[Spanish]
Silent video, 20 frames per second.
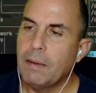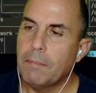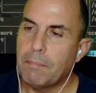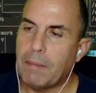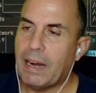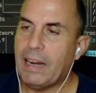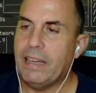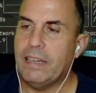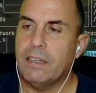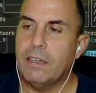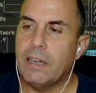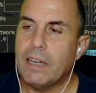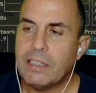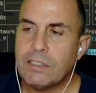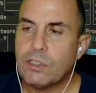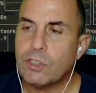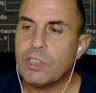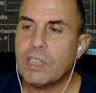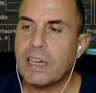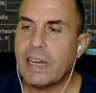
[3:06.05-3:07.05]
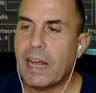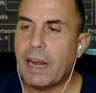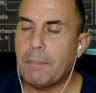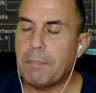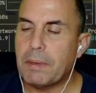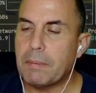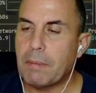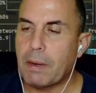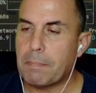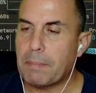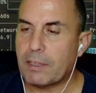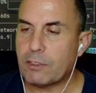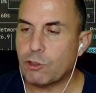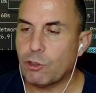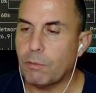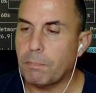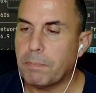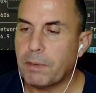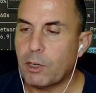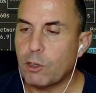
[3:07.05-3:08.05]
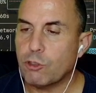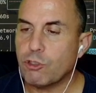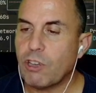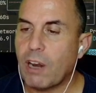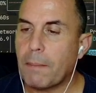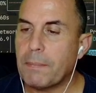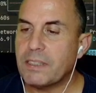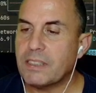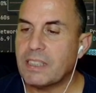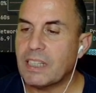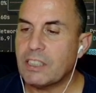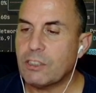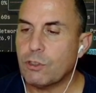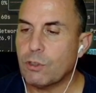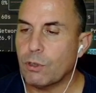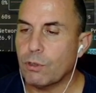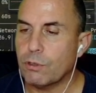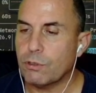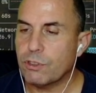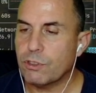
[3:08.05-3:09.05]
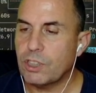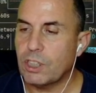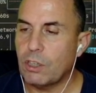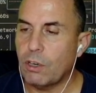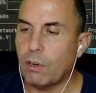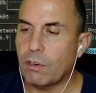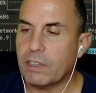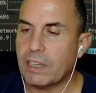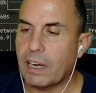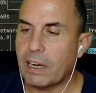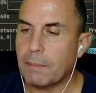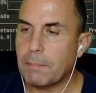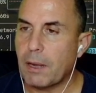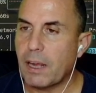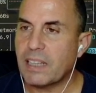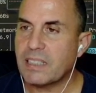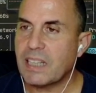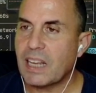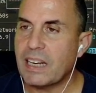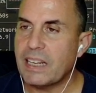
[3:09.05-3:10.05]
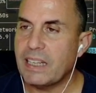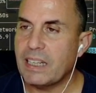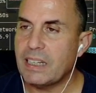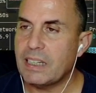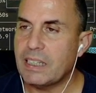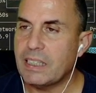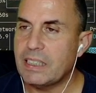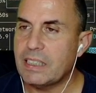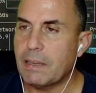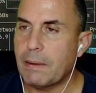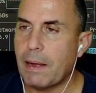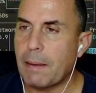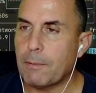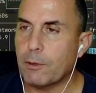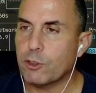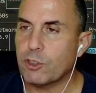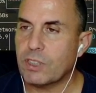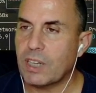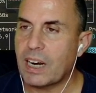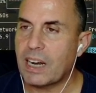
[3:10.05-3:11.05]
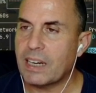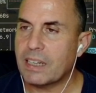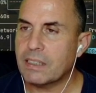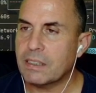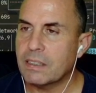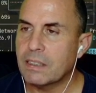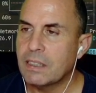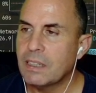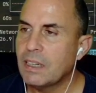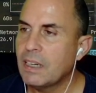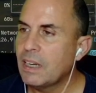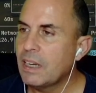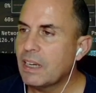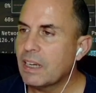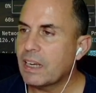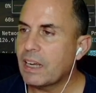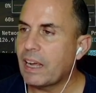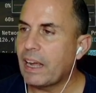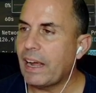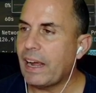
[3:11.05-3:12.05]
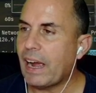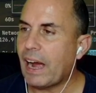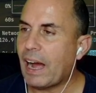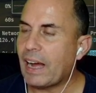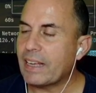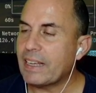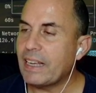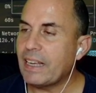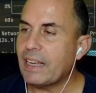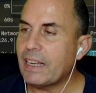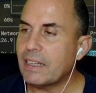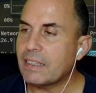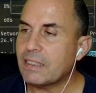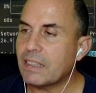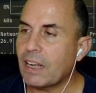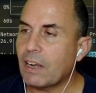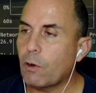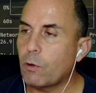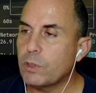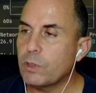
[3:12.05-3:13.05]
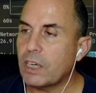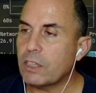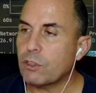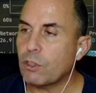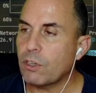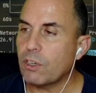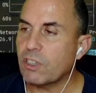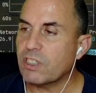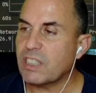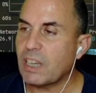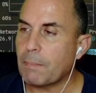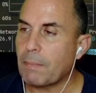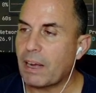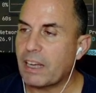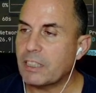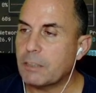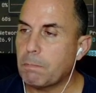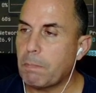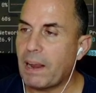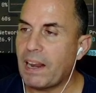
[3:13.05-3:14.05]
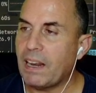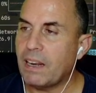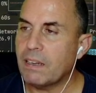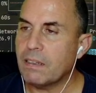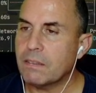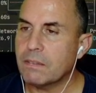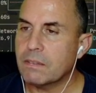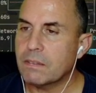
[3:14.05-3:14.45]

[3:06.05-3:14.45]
Vale, esto sería el primer paso, pero no solamente esto, sino que ahora me voy a salir y te voy a mostrar que aquí tengo un directorio que se llama Spell